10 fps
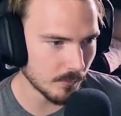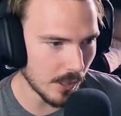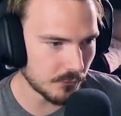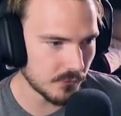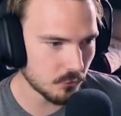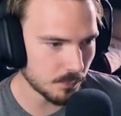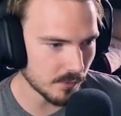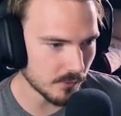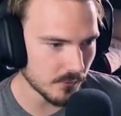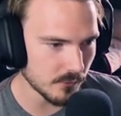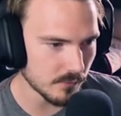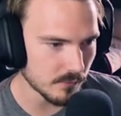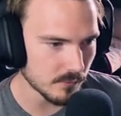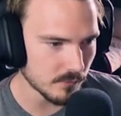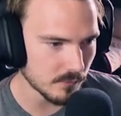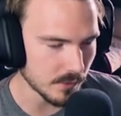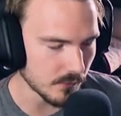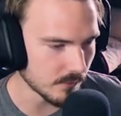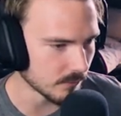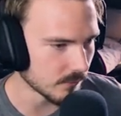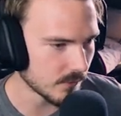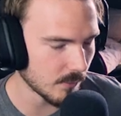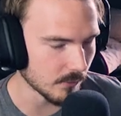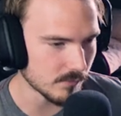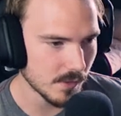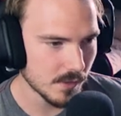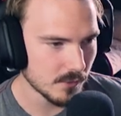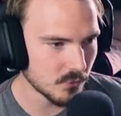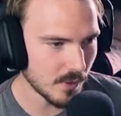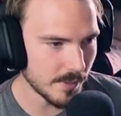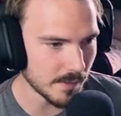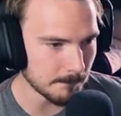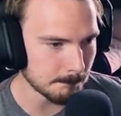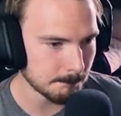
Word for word: que moi aussi je peux avancer. Ouais, c'est bon, c'est bon. Tout va bien.